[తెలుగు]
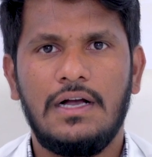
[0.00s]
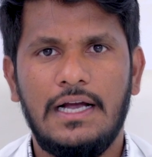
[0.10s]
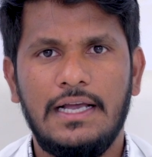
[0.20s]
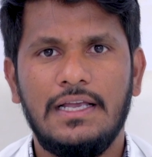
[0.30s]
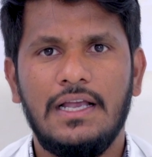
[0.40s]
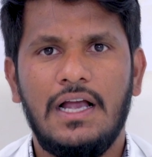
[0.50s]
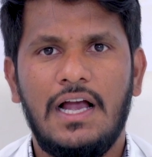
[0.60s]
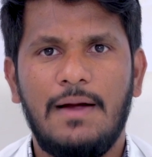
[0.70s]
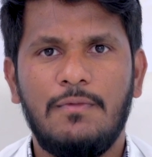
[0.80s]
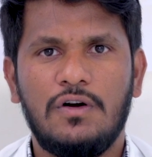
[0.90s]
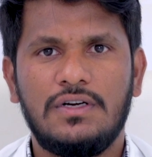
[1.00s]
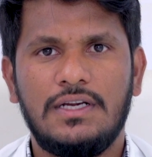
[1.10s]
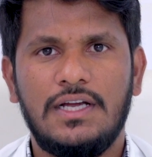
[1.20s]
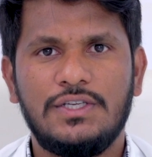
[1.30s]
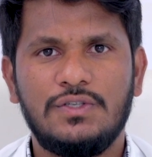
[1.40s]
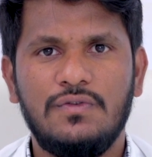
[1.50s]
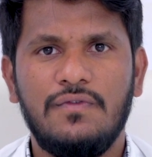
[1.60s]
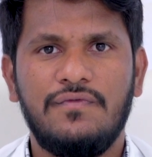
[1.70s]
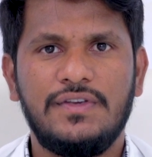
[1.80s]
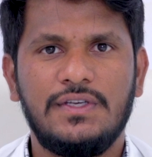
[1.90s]
హాయ్ ఐమ్ డాక్టర్ రాజు
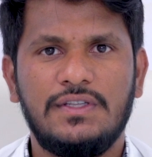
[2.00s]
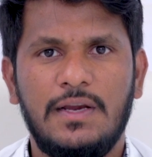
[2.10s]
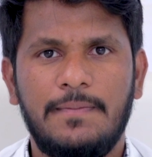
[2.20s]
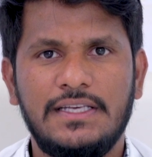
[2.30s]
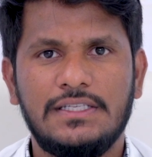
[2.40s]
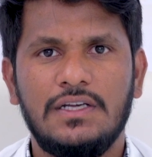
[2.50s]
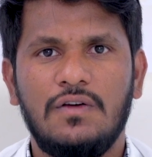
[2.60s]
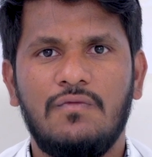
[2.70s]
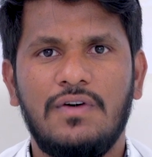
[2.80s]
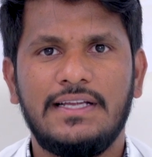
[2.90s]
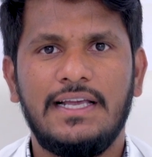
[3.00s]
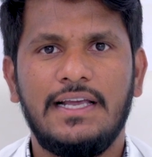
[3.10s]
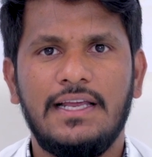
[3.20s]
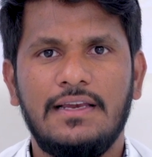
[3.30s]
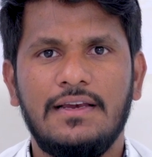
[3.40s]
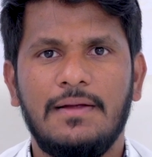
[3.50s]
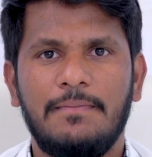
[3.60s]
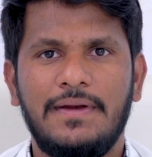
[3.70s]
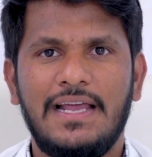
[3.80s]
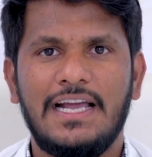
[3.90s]
ఫిజియోథెరపిస్ట్ వర్కింగ్ ఇన్
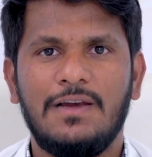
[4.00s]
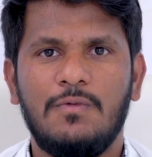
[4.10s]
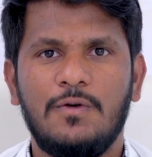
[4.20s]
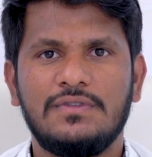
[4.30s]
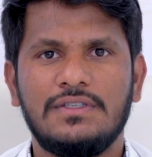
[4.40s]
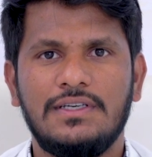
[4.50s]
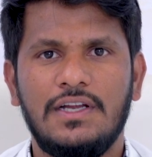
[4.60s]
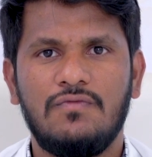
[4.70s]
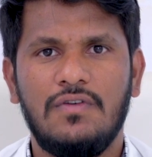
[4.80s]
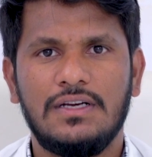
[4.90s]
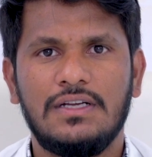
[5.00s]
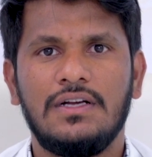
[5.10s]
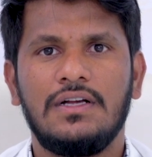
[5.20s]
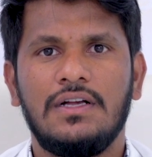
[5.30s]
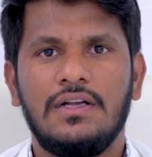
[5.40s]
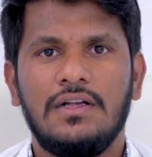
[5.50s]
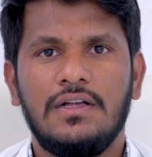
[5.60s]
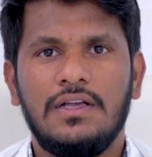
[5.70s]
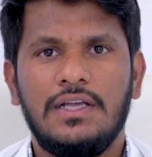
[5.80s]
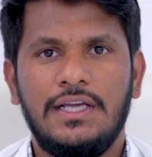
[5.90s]
పినాకిల్ బ్లూమ్స్ నెట్వర్క్
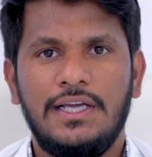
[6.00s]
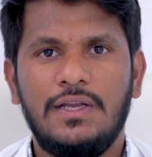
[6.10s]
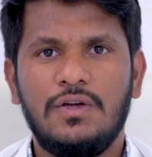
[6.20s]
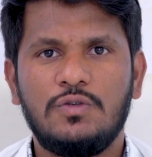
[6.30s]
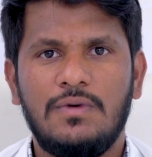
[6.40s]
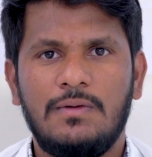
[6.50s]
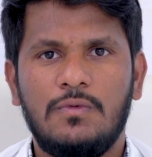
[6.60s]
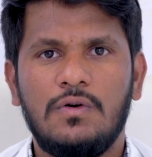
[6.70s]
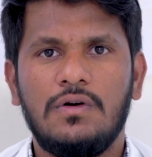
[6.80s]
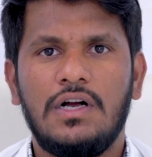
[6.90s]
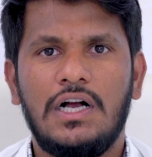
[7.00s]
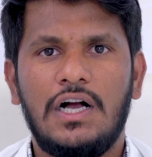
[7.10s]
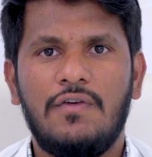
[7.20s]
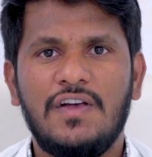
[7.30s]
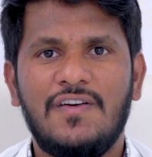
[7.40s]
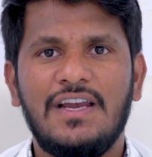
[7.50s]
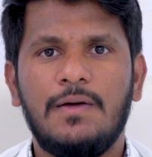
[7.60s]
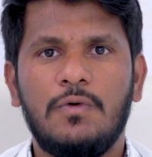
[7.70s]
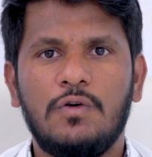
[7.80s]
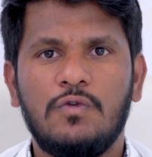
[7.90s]
ఈరోజు మనము అవయవాల
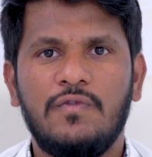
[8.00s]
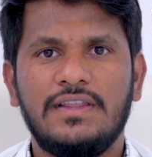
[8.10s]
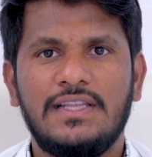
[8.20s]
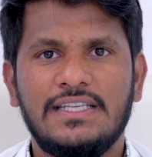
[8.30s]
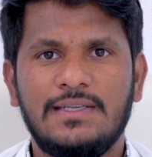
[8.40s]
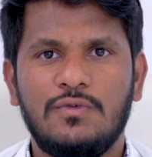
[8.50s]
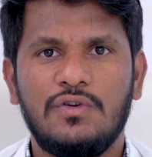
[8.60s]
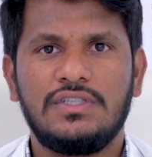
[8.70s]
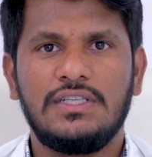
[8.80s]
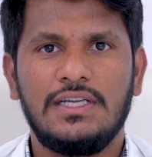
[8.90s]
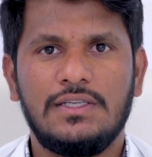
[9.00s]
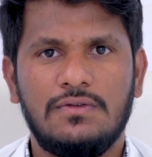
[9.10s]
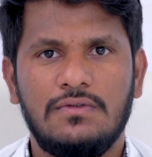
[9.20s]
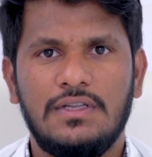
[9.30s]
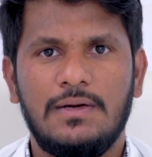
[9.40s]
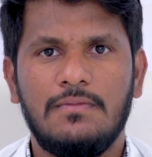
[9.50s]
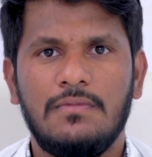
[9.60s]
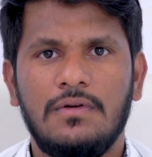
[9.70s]
పొడవు వ్యత్యాసం గురించి తెలుసుకుందాం